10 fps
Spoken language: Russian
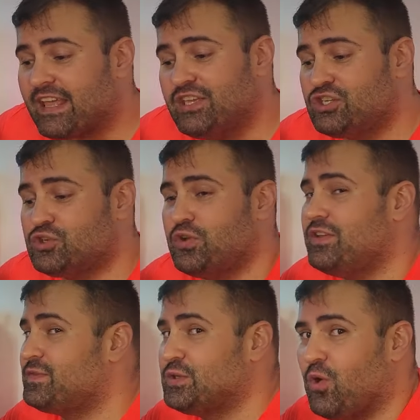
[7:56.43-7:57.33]
еще
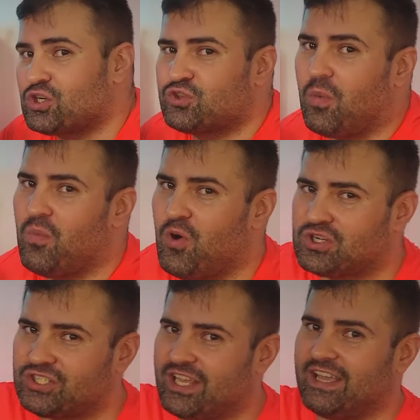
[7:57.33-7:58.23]
не все, что
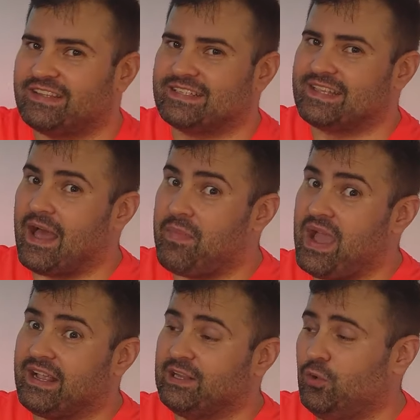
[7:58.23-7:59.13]
может эта
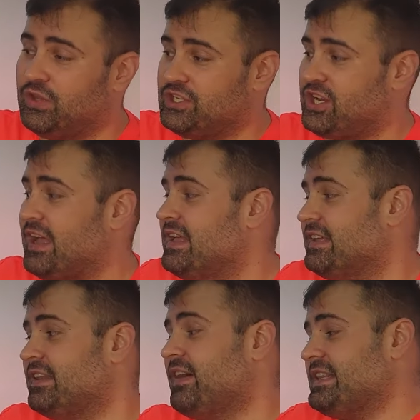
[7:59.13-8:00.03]
самая колоночка.
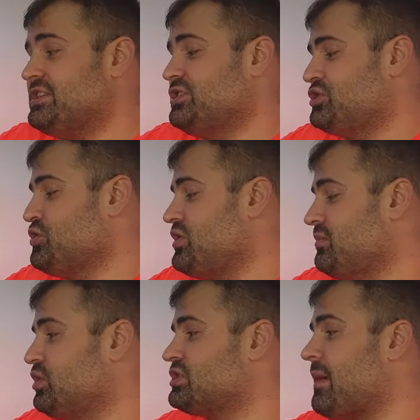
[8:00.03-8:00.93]
Давайте еще
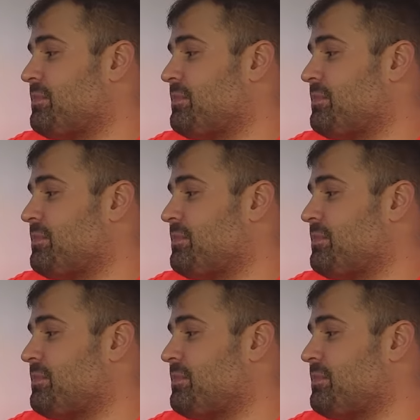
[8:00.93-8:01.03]
немножко